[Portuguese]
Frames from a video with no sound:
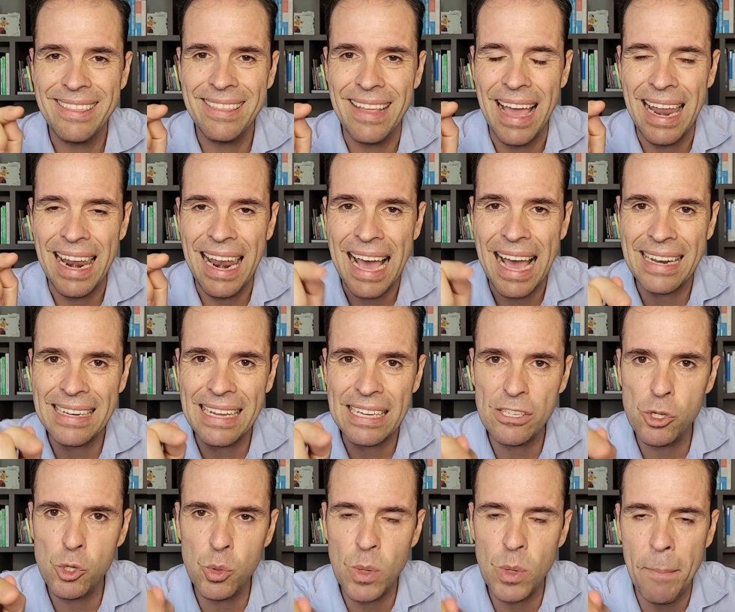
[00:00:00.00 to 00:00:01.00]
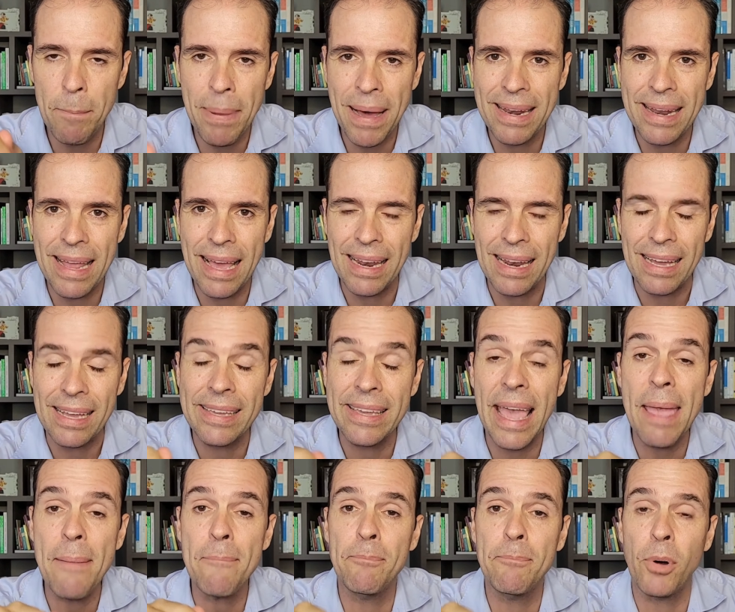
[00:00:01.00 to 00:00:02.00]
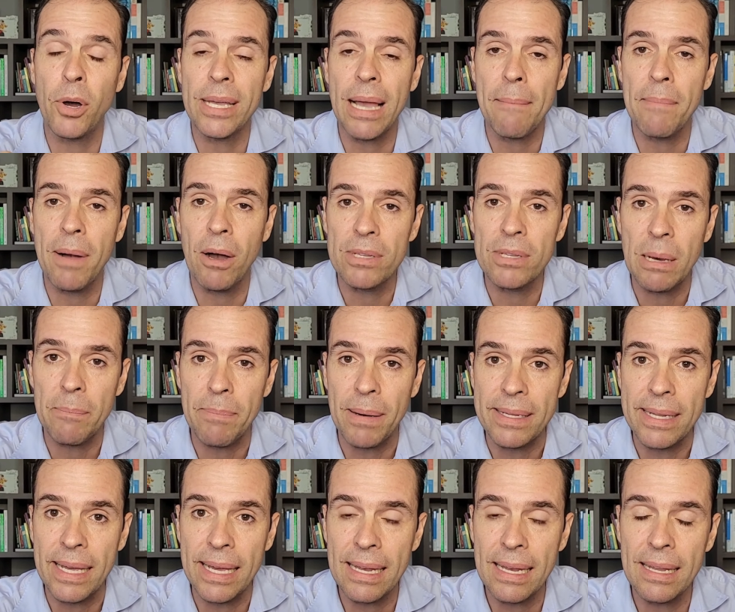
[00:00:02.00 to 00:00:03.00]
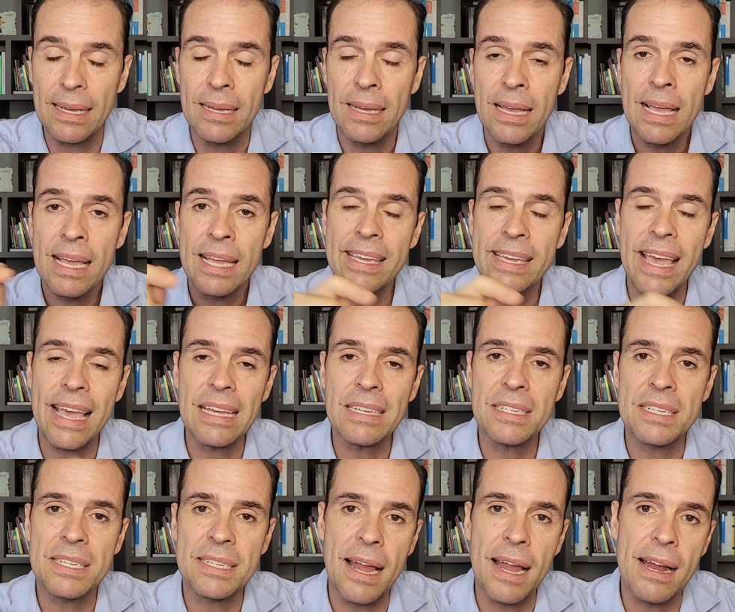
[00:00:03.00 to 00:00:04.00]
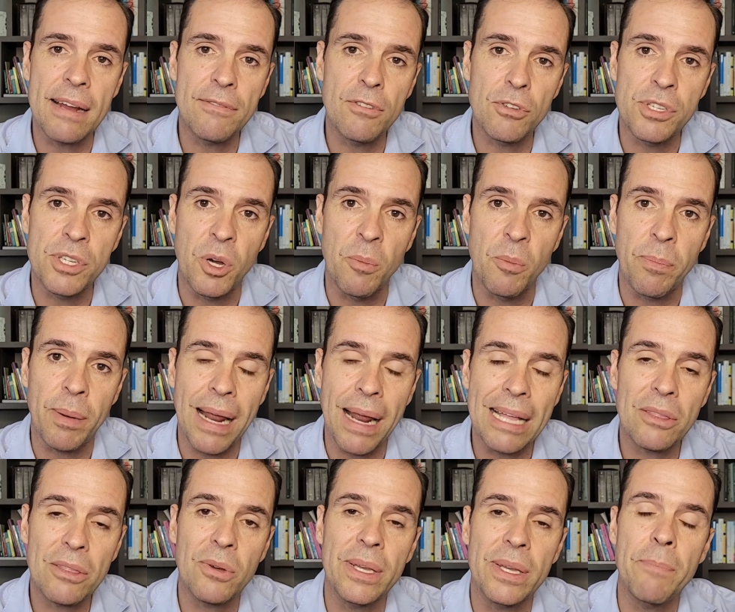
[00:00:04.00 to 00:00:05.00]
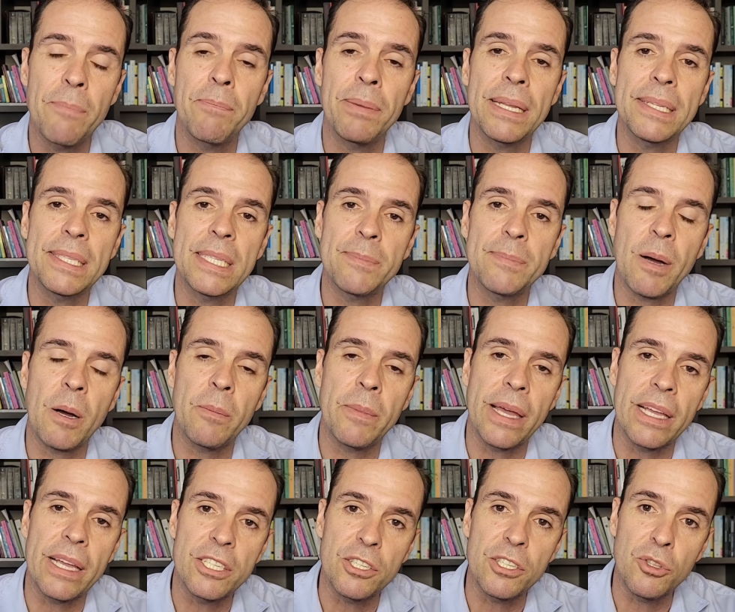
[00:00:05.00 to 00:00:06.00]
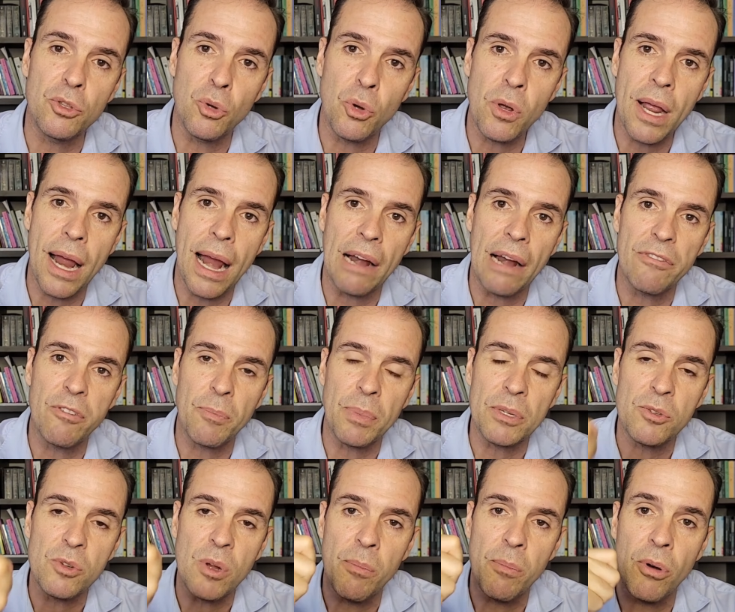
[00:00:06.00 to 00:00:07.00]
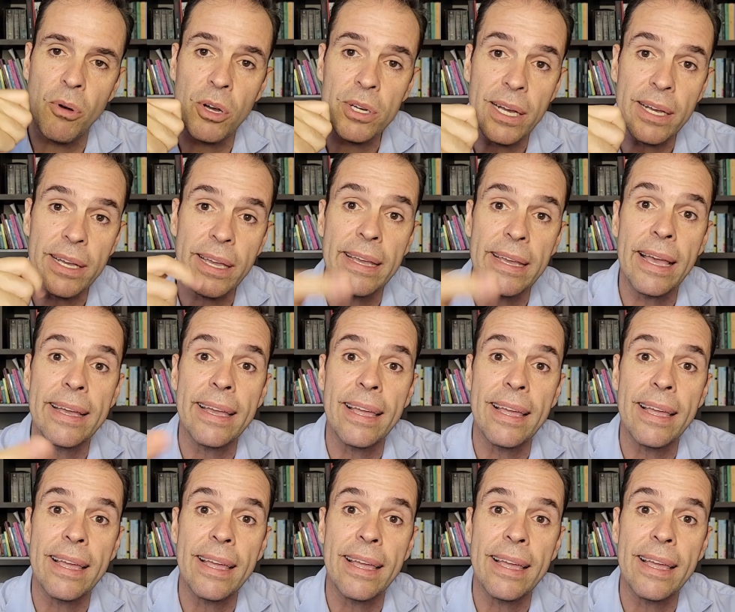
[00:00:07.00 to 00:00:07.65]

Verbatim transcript: É lá na sua panela. Quem põe a mão na panela, quem serve o seu prato e principalmente do garfo para sua boca, quem é que